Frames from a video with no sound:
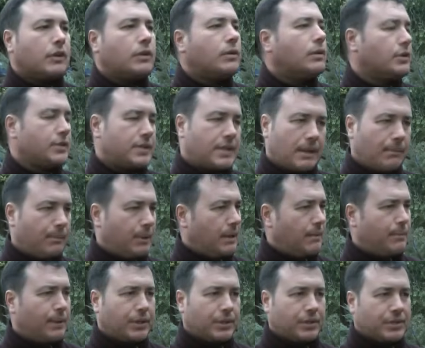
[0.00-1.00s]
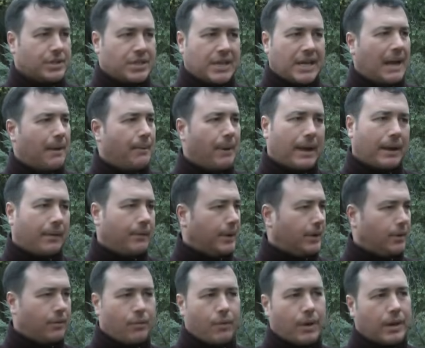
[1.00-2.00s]
con 100 milímetros se llega
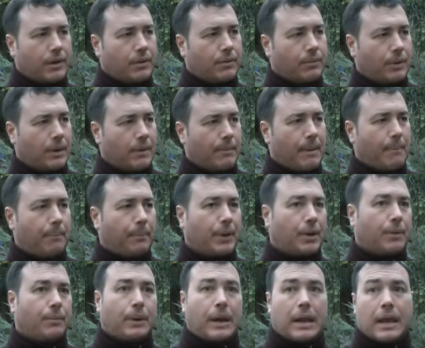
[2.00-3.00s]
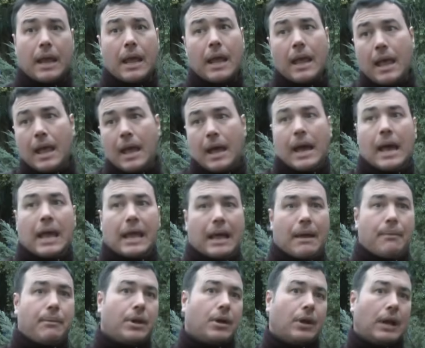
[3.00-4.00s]
bárbaro, no hay ningún problema, pero por ahí hay
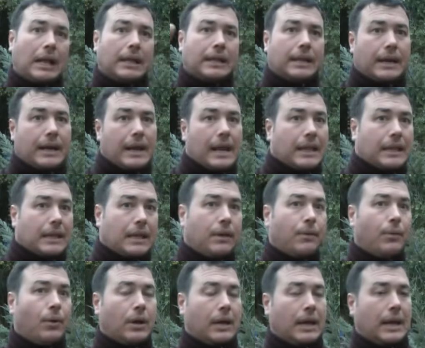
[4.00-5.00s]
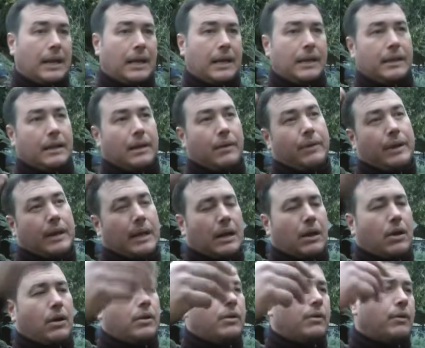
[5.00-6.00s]
caminos alternativos que la gente que viene del
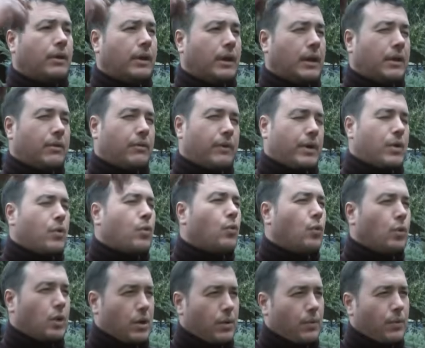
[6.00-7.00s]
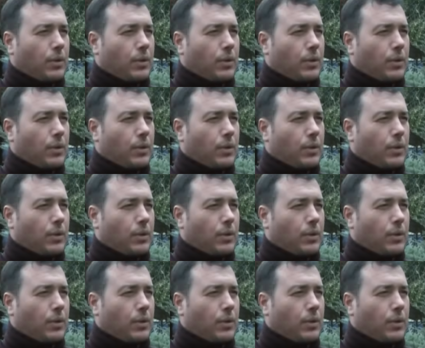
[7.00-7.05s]
lado de 9, de julio,